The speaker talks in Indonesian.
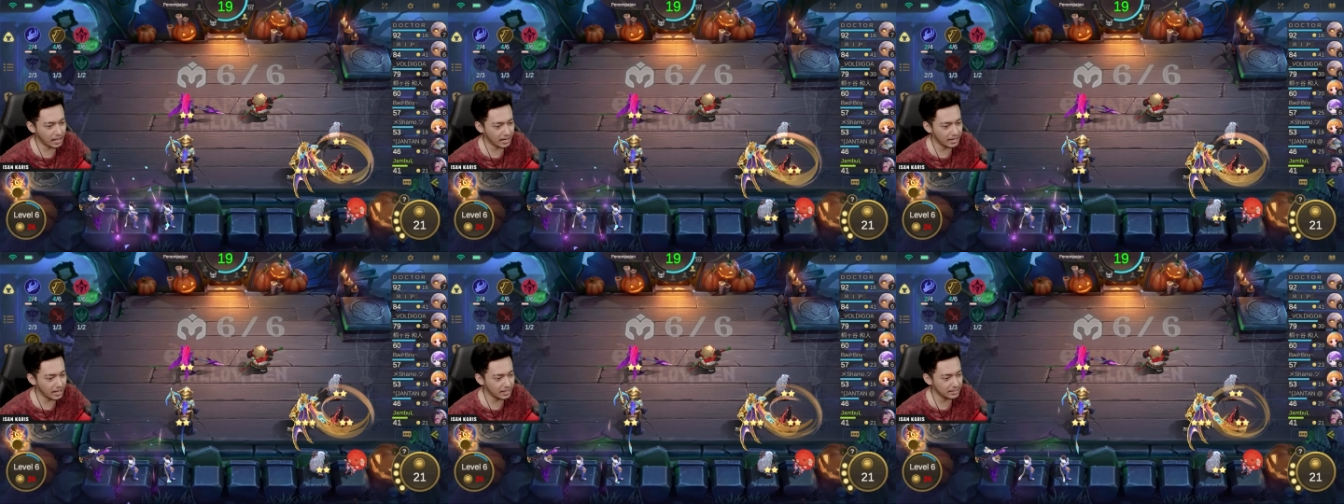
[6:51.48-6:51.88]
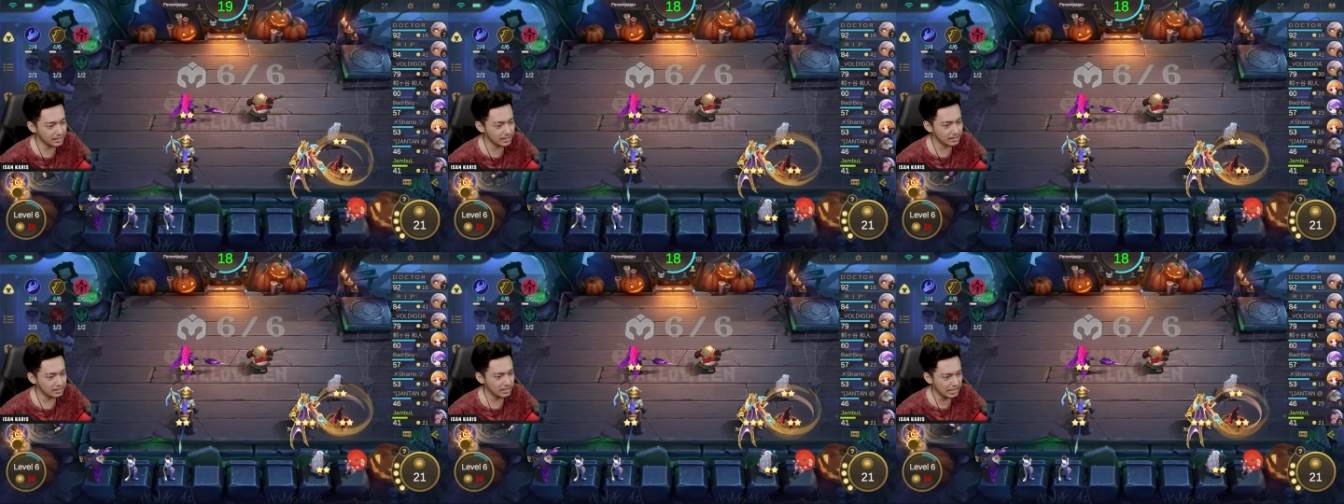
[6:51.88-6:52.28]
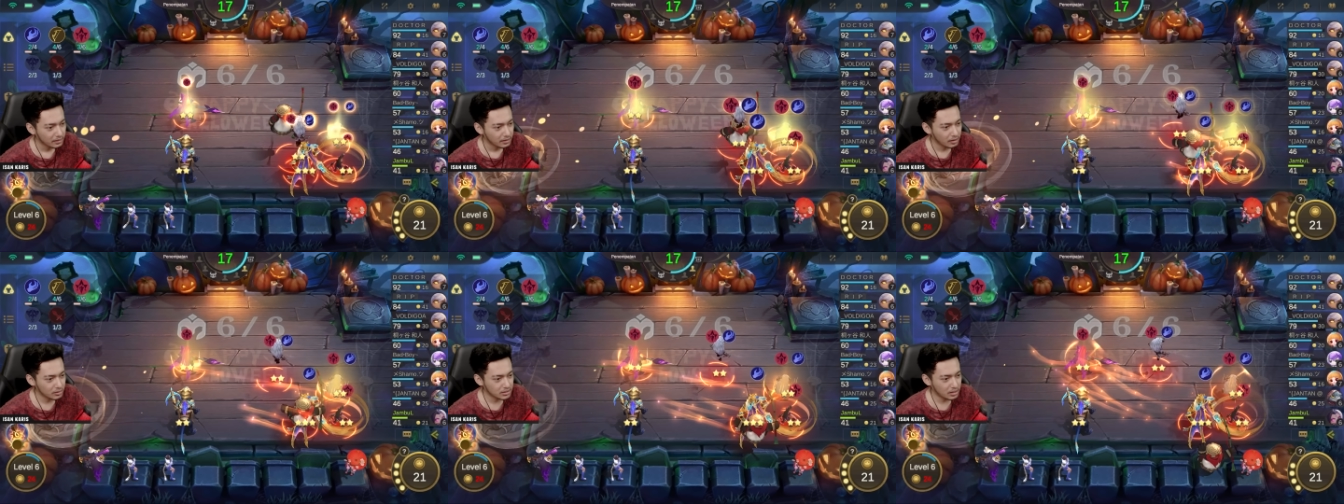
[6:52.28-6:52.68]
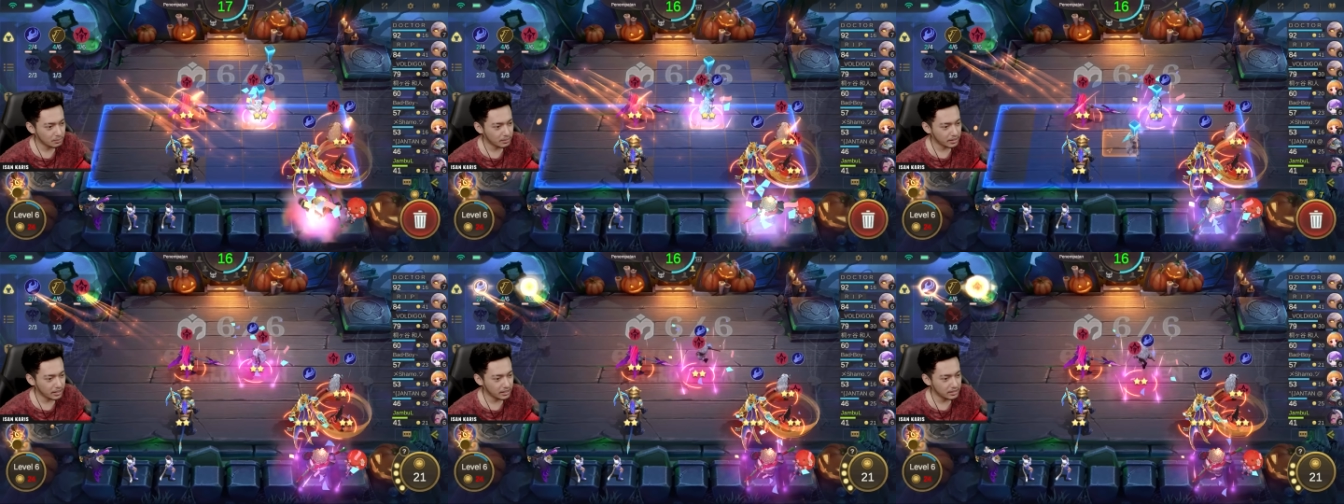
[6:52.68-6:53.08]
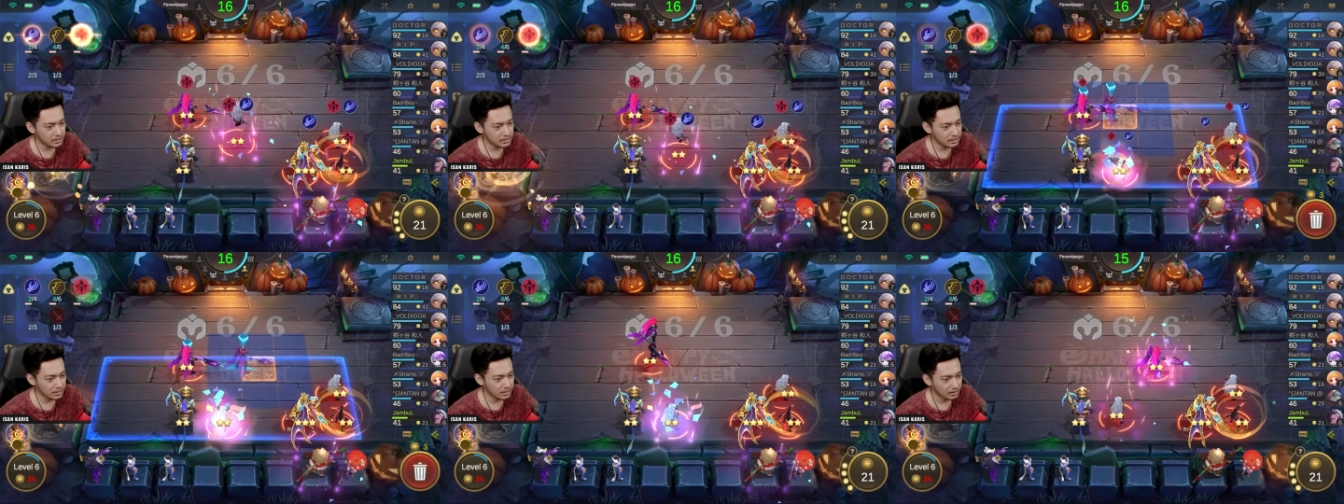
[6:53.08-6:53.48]
ada anjir eh uh, usah pakai ini
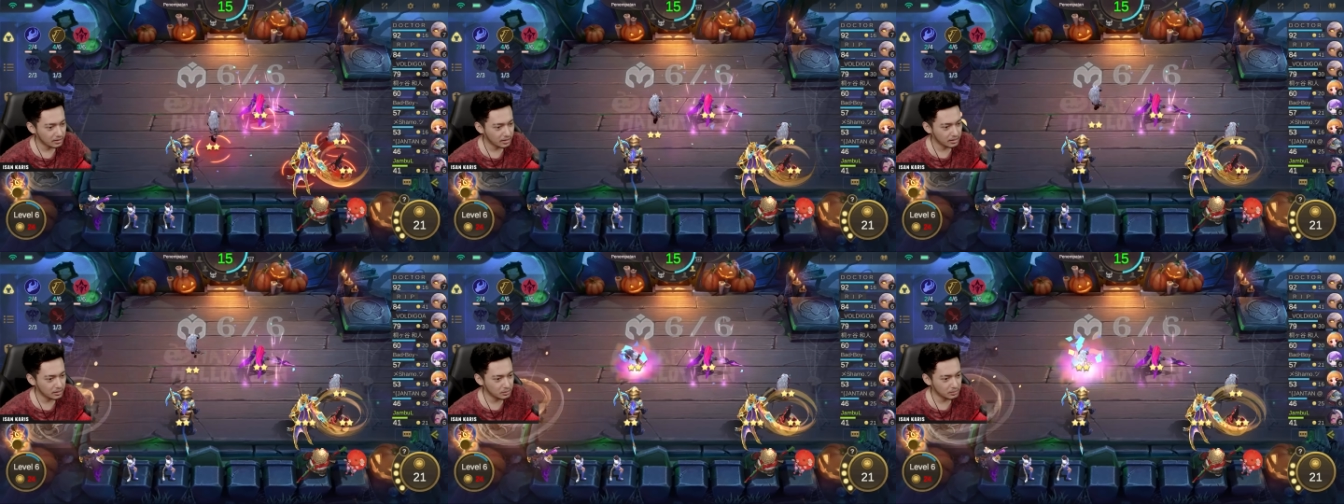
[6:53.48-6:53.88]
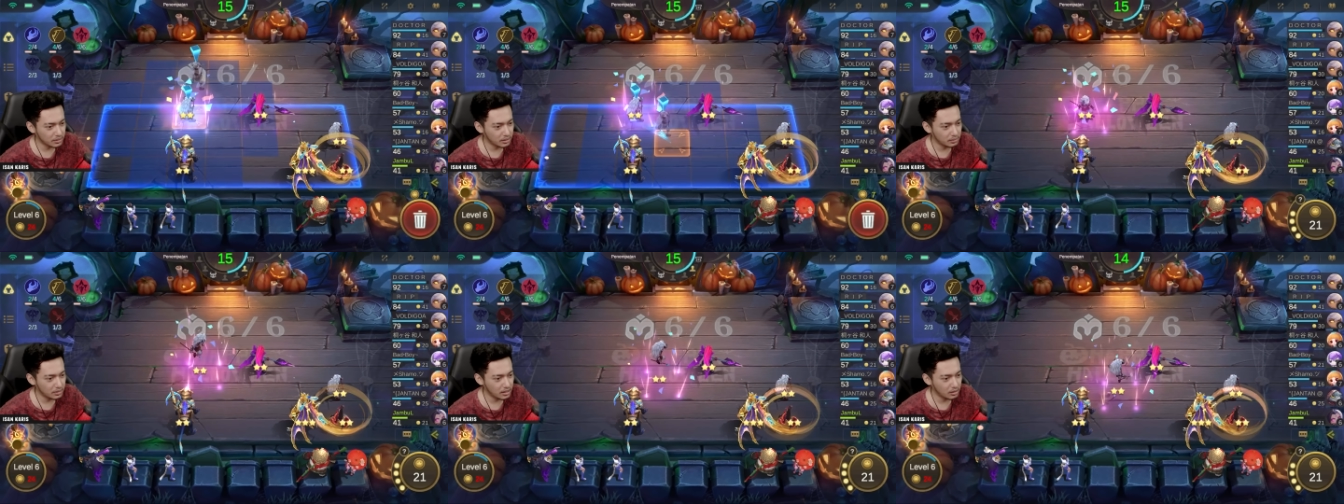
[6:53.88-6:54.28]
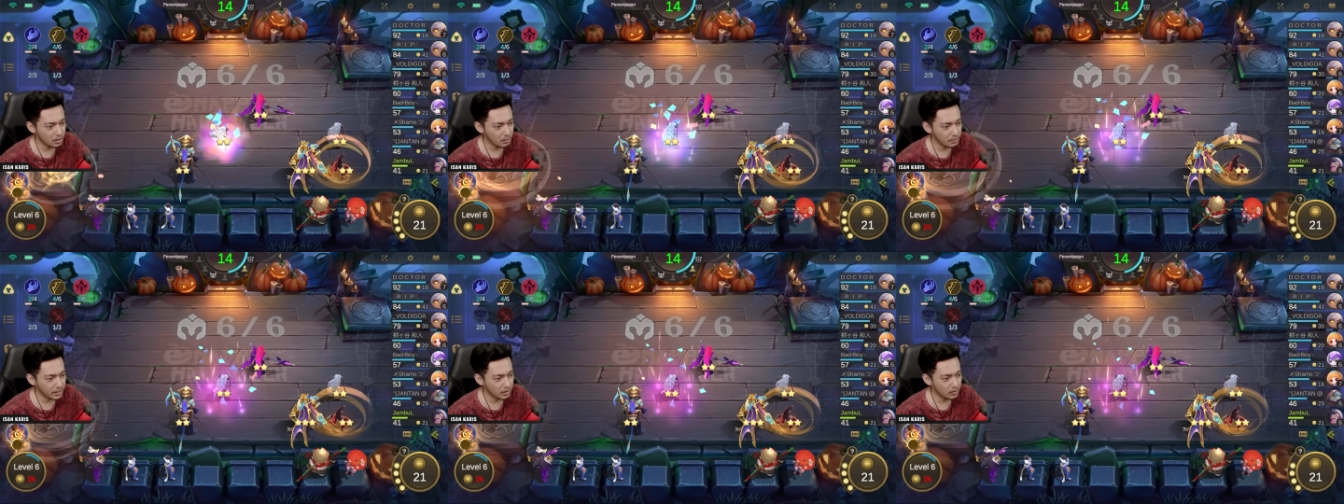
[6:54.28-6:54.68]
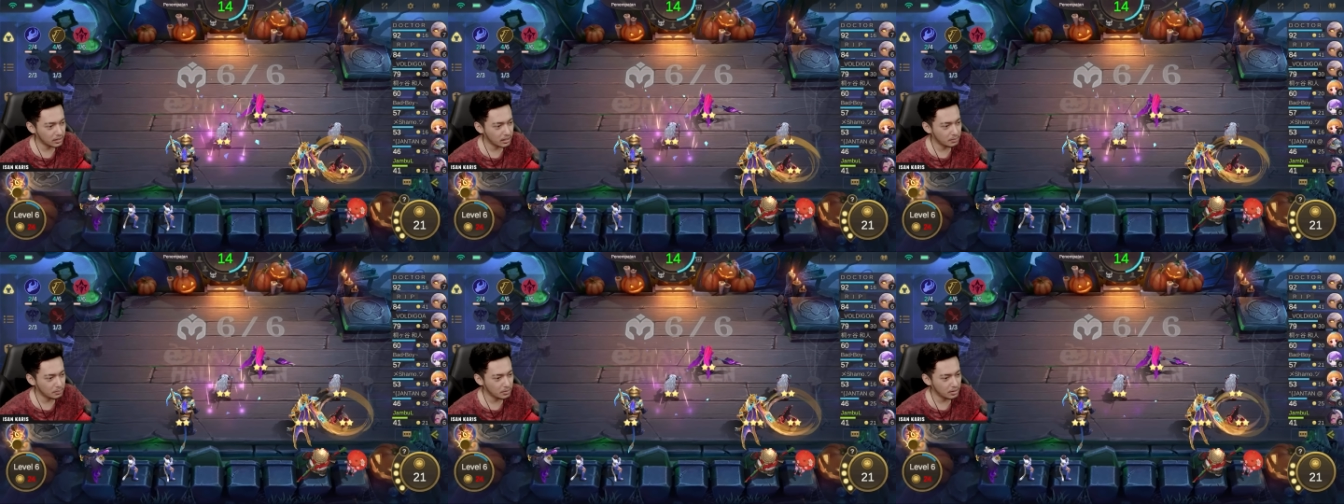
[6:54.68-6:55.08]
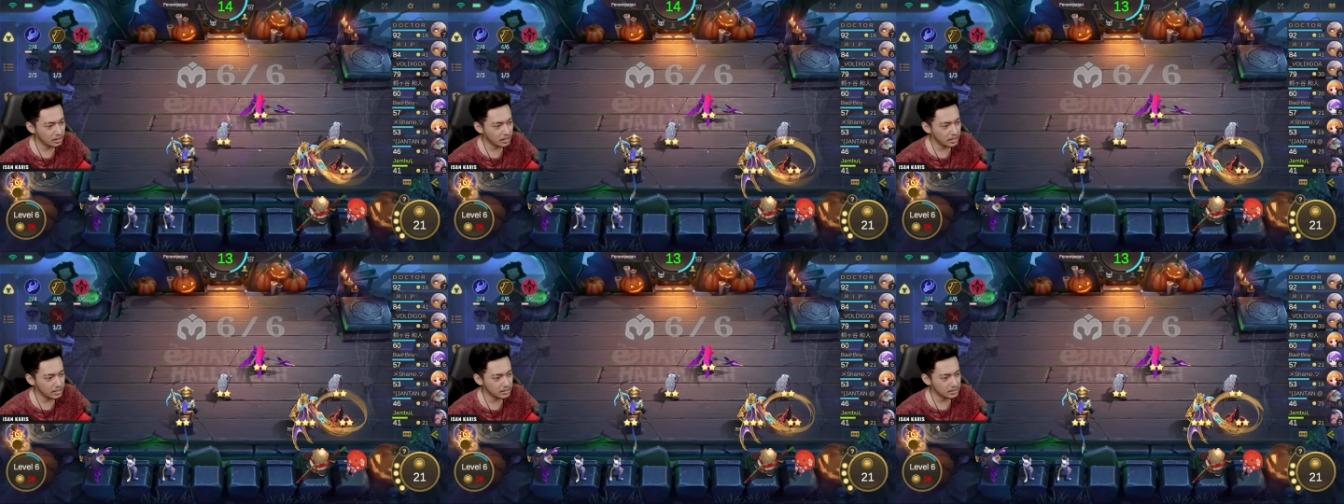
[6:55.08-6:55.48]
si kentung deh udah gua pakai dua tampol
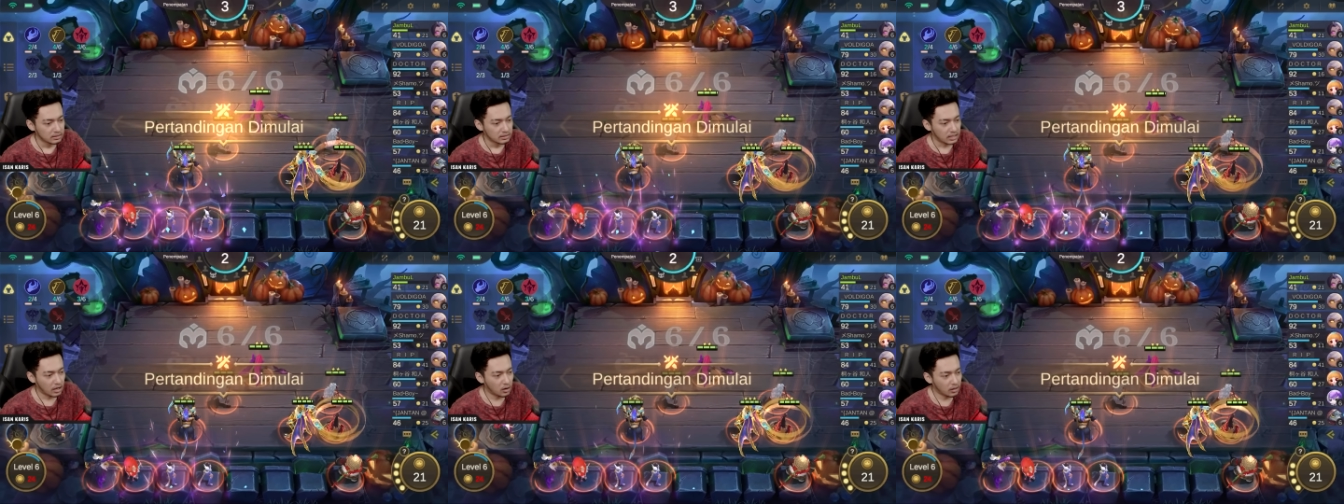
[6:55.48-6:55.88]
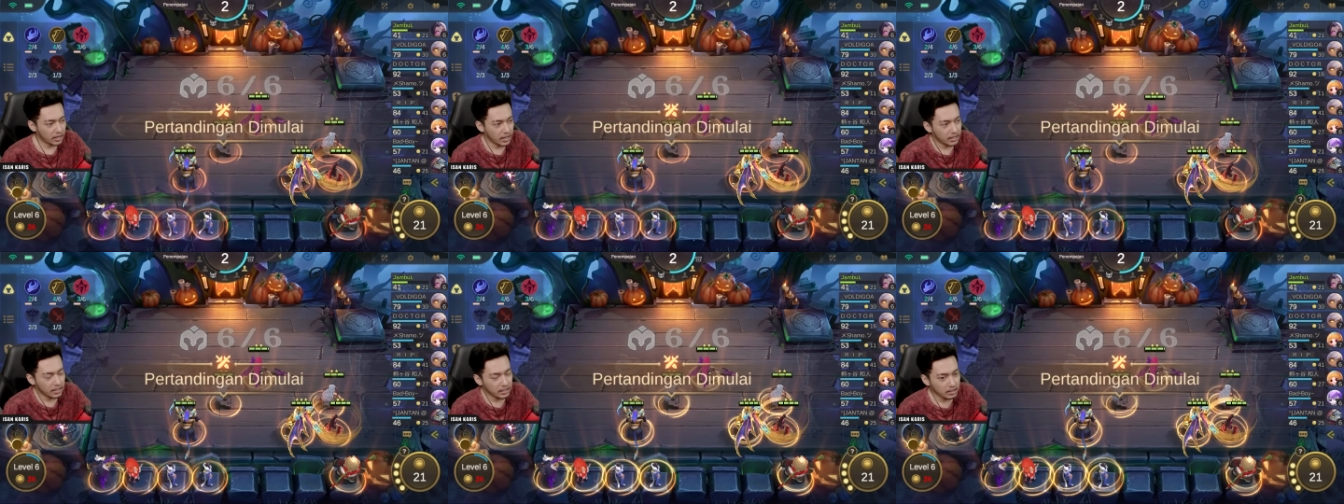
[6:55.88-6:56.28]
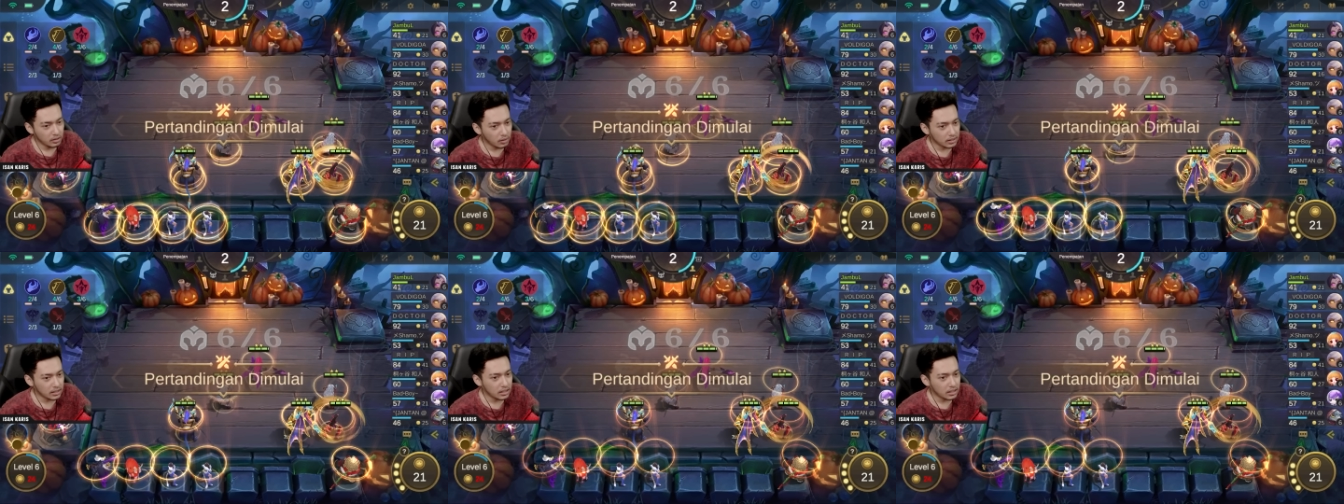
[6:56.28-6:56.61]
guys tahu kayak gini gua tadi